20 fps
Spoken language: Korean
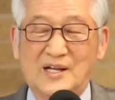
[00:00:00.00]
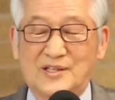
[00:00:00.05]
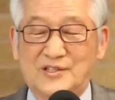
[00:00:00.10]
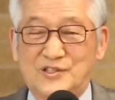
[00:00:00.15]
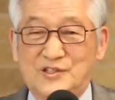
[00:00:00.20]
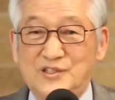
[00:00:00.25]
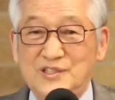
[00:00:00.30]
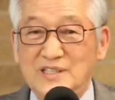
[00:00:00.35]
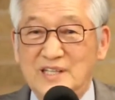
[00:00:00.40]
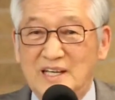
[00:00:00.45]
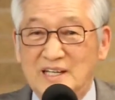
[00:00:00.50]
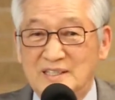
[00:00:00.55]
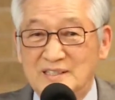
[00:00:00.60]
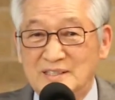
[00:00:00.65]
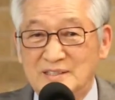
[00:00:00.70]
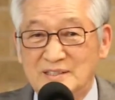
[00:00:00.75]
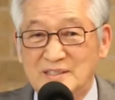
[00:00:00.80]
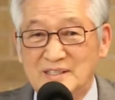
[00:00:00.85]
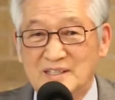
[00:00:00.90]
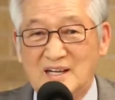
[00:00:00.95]

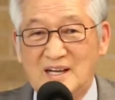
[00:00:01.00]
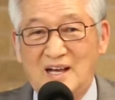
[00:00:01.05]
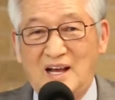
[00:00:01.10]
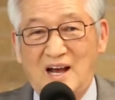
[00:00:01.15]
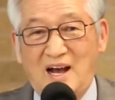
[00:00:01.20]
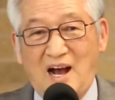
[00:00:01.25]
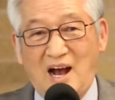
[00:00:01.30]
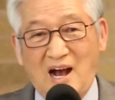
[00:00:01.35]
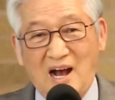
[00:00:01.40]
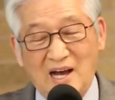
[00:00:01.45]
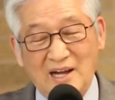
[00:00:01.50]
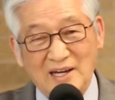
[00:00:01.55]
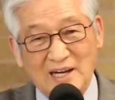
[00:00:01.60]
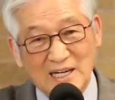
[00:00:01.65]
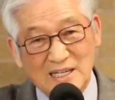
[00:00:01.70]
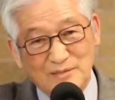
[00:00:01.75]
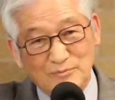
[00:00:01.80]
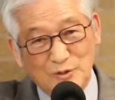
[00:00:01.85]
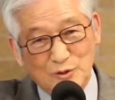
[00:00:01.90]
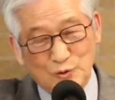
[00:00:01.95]
지혜는
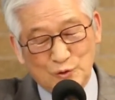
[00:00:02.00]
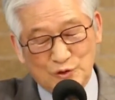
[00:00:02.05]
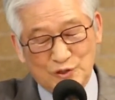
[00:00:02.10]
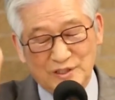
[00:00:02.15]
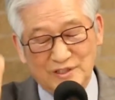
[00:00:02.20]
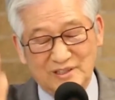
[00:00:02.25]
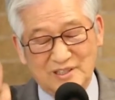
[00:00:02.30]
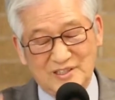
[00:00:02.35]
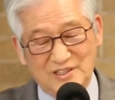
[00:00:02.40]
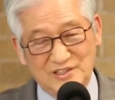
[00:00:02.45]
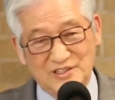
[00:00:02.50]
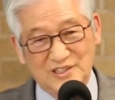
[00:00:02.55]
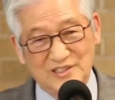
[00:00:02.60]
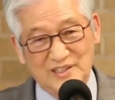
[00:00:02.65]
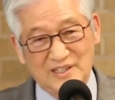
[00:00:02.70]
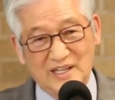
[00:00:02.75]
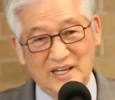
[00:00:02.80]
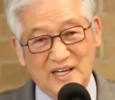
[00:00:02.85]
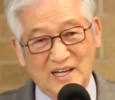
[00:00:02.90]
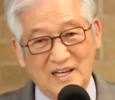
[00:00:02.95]
하나님이 주시는
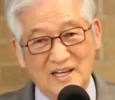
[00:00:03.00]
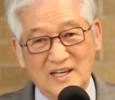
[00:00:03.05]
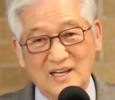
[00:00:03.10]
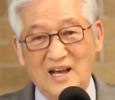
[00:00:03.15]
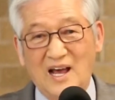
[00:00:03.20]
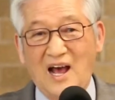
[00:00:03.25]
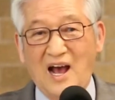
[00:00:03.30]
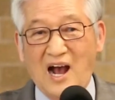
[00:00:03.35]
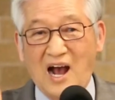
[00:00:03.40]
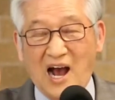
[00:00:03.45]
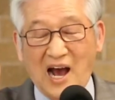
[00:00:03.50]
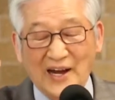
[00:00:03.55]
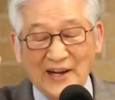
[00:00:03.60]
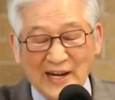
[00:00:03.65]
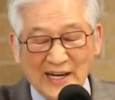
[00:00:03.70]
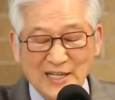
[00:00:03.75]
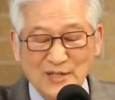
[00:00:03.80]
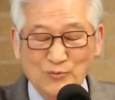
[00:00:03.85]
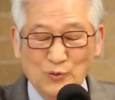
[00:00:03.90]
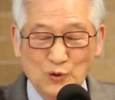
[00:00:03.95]
것인데
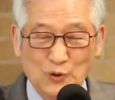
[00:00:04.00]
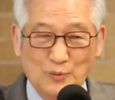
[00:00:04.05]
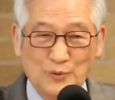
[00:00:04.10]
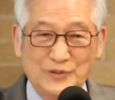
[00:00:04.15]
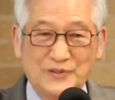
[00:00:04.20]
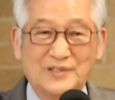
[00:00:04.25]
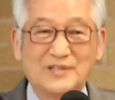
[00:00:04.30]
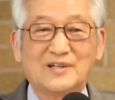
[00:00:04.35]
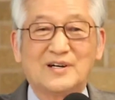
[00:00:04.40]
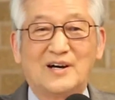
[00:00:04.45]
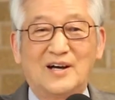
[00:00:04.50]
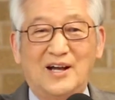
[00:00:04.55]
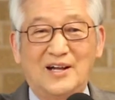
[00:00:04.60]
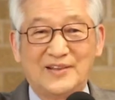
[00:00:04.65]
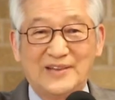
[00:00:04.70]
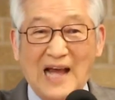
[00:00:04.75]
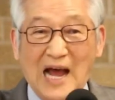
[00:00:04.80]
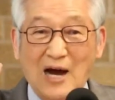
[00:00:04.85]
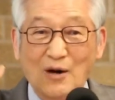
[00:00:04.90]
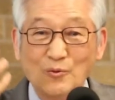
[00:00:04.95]
하나님으로부터
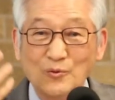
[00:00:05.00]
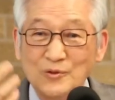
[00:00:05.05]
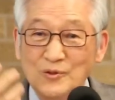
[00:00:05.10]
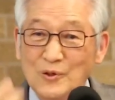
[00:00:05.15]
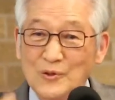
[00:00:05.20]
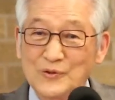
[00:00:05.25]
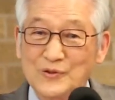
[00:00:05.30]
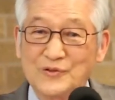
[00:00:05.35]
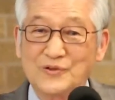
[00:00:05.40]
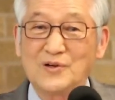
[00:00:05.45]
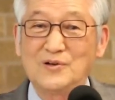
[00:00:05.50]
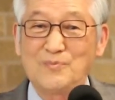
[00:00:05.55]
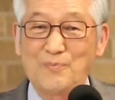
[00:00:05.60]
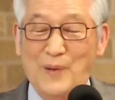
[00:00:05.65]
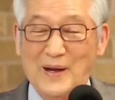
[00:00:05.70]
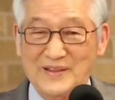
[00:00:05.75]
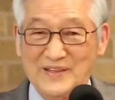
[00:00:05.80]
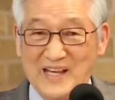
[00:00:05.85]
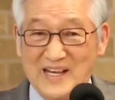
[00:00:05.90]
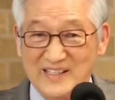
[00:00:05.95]
다운로드를
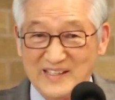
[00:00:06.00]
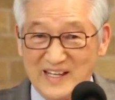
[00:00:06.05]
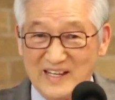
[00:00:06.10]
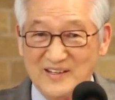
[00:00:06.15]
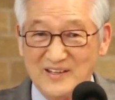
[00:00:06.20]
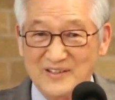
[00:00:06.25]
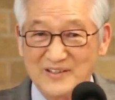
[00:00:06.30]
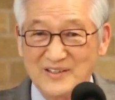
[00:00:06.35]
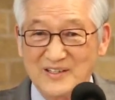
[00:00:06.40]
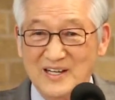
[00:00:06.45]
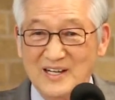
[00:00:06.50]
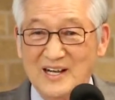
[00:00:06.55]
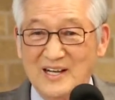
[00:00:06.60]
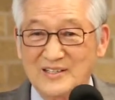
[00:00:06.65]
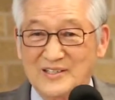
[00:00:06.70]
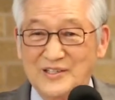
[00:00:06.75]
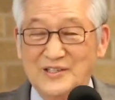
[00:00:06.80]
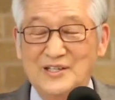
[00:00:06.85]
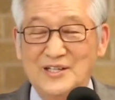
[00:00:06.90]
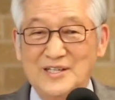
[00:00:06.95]
받아야 돼요.
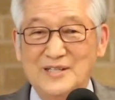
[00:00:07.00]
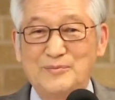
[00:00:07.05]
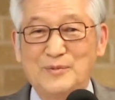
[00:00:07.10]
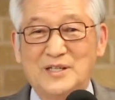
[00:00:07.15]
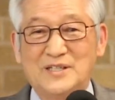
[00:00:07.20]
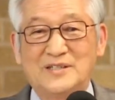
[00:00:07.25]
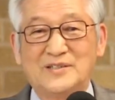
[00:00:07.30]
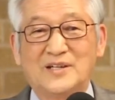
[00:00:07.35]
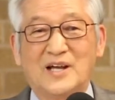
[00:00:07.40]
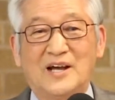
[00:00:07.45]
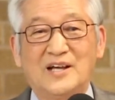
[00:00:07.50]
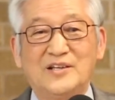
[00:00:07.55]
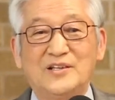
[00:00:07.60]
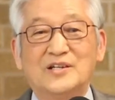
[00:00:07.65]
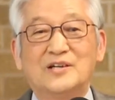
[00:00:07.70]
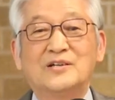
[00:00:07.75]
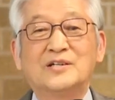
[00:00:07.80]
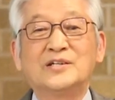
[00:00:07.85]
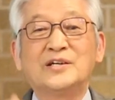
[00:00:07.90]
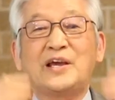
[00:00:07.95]
그러려면
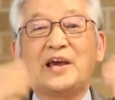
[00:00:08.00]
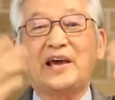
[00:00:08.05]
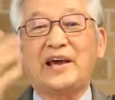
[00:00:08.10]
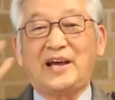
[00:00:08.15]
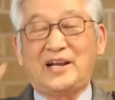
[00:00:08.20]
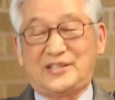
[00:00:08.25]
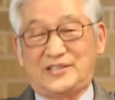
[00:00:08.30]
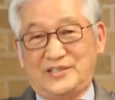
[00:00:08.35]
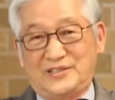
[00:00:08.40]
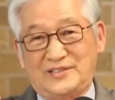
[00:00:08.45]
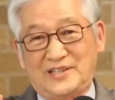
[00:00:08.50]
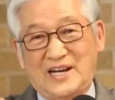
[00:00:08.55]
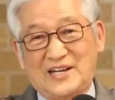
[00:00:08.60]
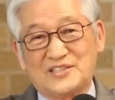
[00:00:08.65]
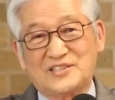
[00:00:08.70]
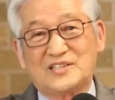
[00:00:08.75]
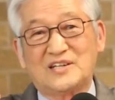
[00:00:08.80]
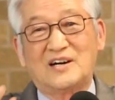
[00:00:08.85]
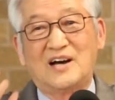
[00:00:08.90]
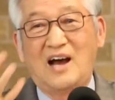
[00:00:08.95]
영계에
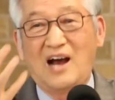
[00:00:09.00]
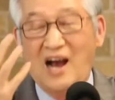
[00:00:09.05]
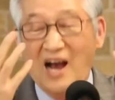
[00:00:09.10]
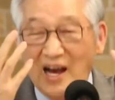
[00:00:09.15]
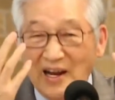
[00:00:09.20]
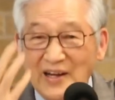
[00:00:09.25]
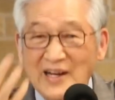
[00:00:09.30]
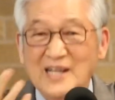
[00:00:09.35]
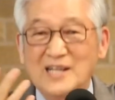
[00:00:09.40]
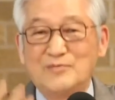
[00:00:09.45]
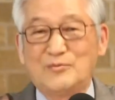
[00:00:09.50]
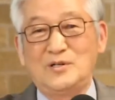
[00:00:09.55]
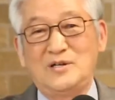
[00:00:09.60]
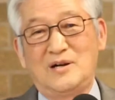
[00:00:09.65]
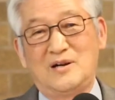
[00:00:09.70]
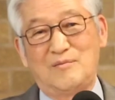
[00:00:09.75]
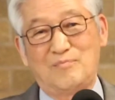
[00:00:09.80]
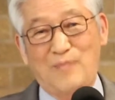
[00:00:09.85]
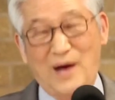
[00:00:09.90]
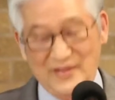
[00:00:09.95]
들어가서 하나님을
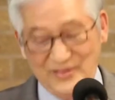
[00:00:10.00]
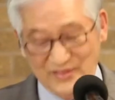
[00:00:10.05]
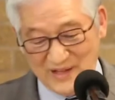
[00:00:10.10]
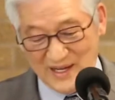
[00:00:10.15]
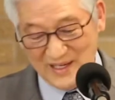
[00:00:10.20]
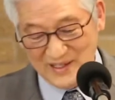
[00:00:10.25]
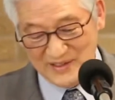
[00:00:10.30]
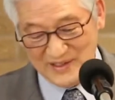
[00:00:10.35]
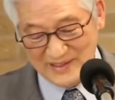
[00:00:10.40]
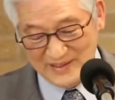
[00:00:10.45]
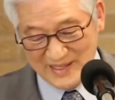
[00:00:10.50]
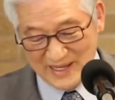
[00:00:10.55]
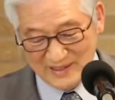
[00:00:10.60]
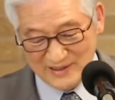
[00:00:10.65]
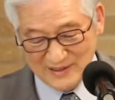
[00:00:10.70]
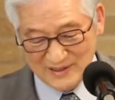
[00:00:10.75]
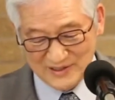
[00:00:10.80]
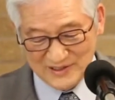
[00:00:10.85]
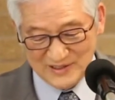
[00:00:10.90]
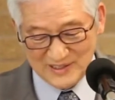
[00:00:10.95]
만나야
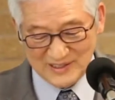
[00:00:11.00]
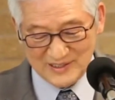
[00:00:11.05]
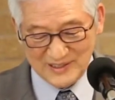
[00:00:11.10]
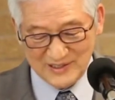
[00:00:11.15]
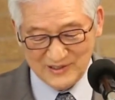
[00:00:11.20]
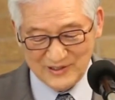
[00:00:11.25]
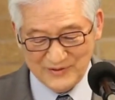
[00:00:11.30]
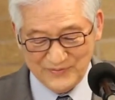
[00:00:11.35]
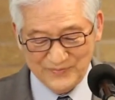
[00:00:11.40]
된다는 것이죠.